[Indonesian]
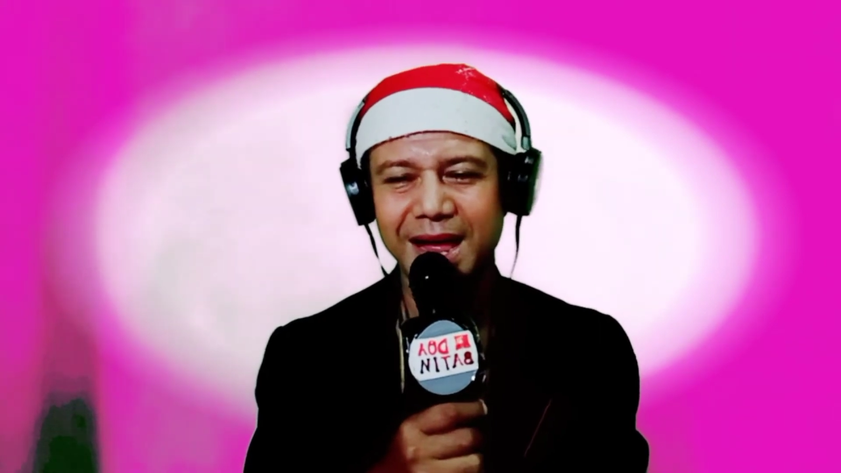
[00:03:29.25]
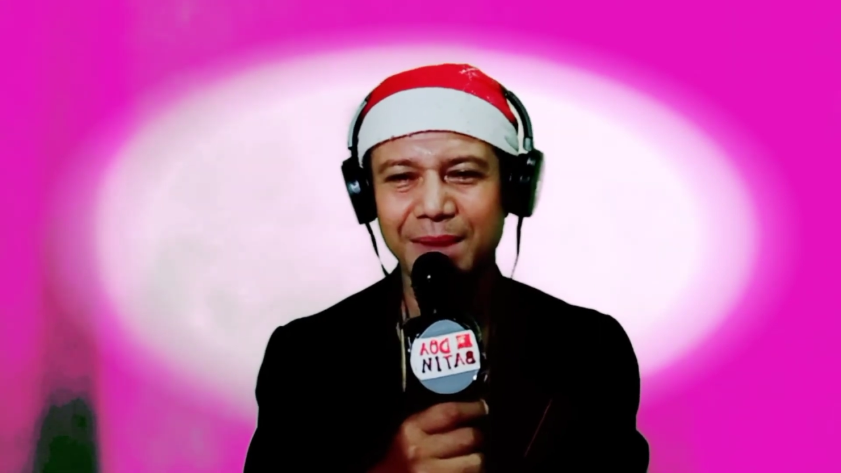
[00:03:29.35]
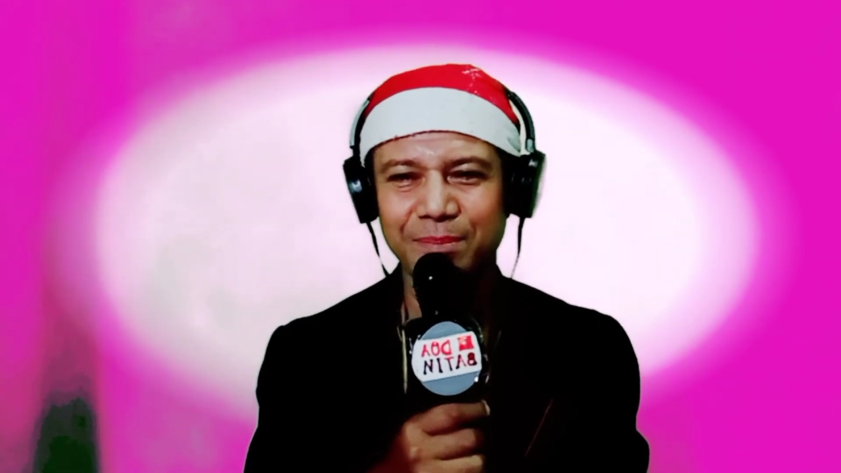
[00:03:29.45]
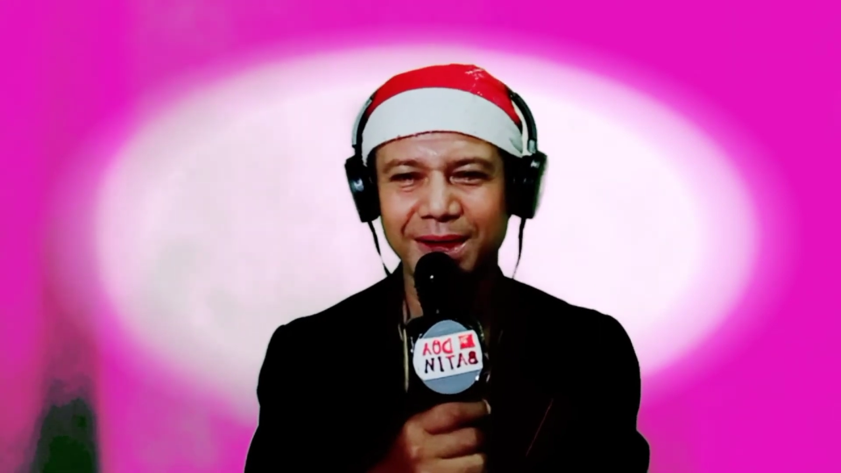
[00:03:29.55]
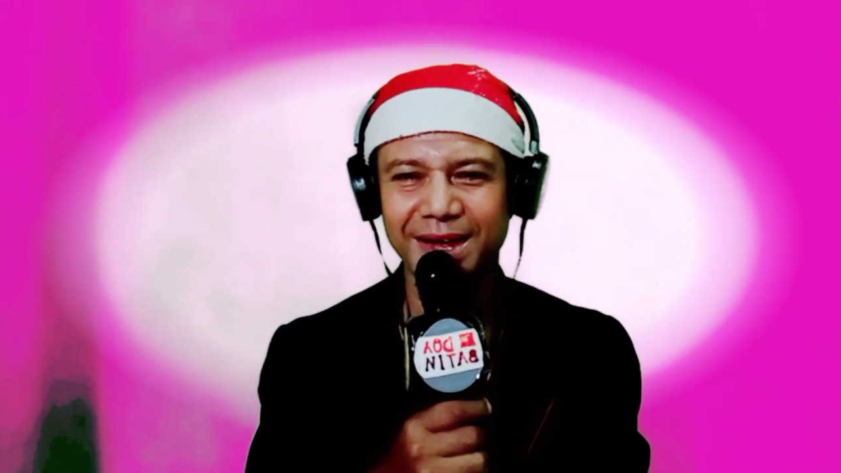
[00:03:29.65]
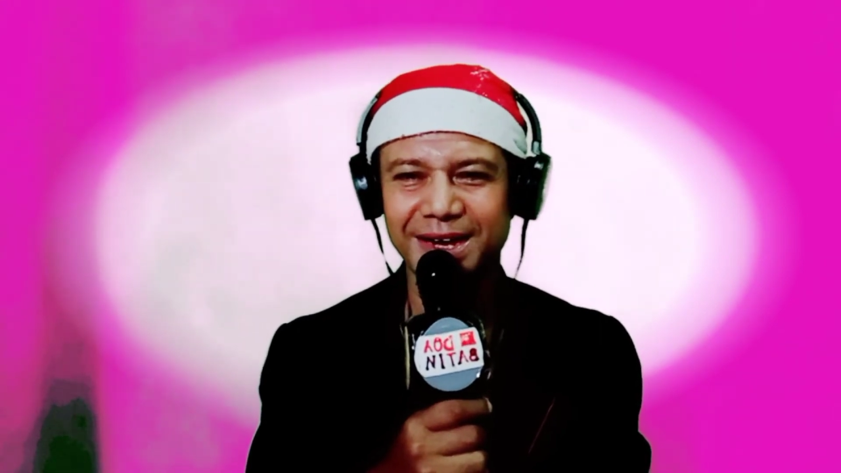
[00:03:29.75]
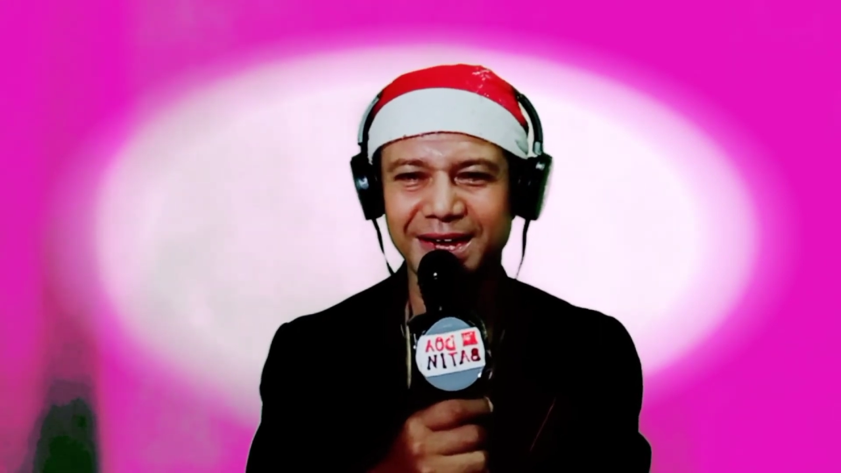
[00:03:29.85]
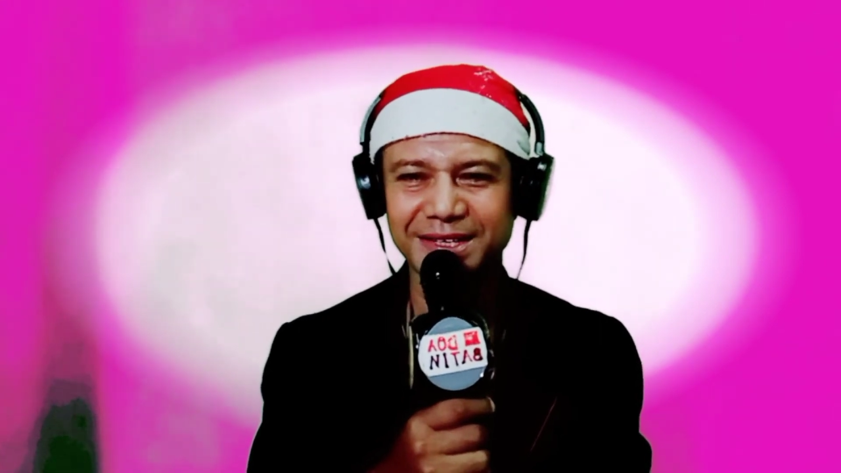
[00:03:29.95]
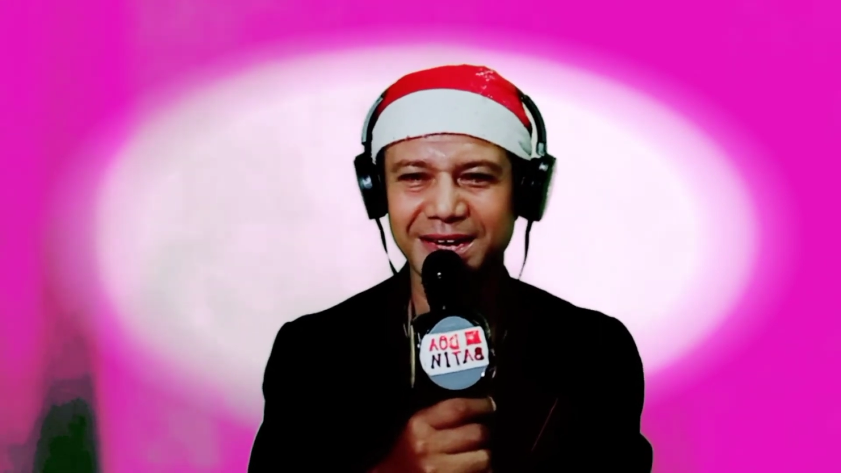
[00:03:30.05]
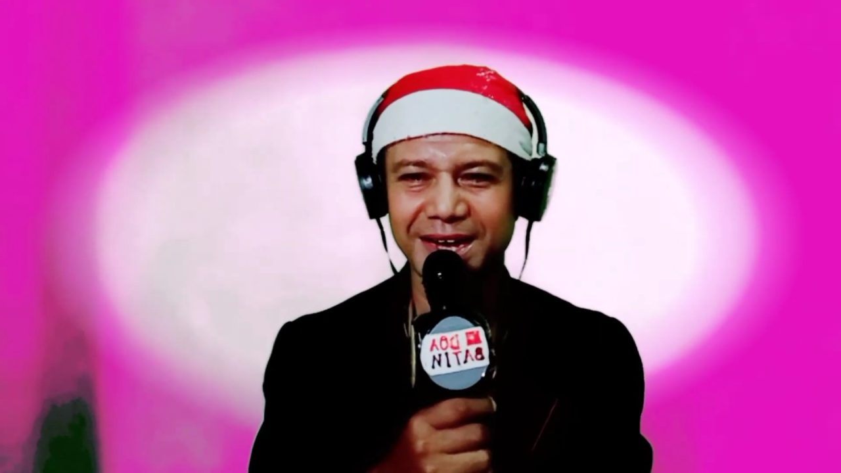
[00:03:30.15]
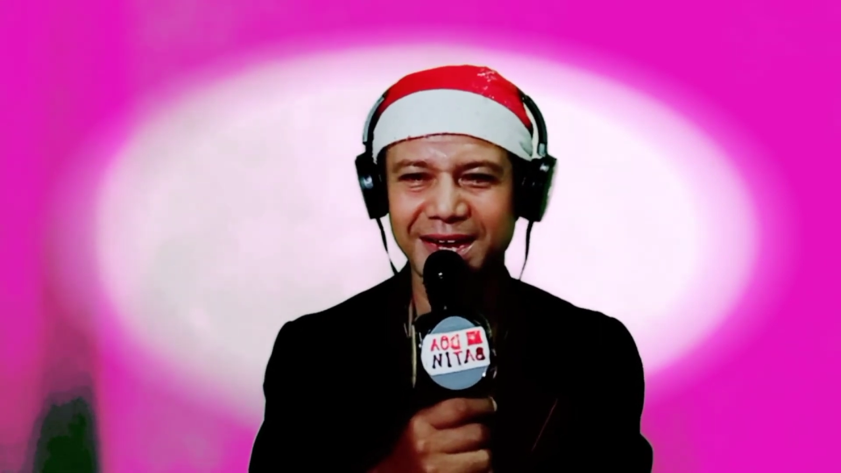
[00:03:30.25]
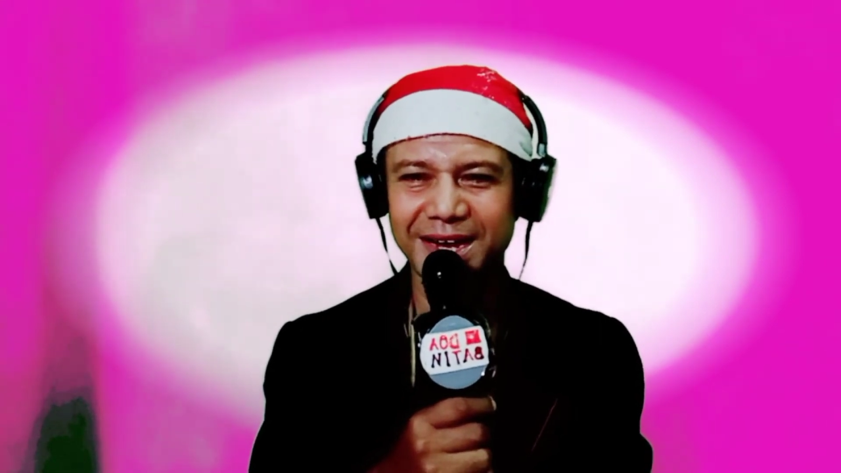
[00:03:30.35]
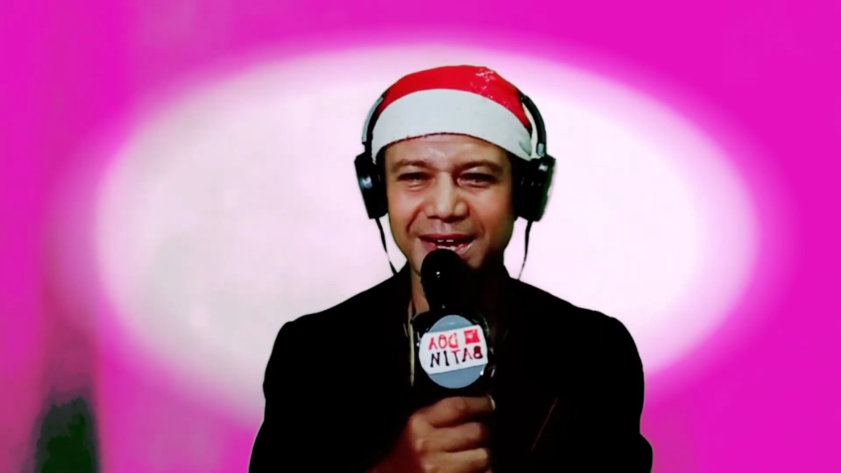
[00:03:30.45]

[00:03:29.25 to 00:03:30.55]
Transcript: apa adanya.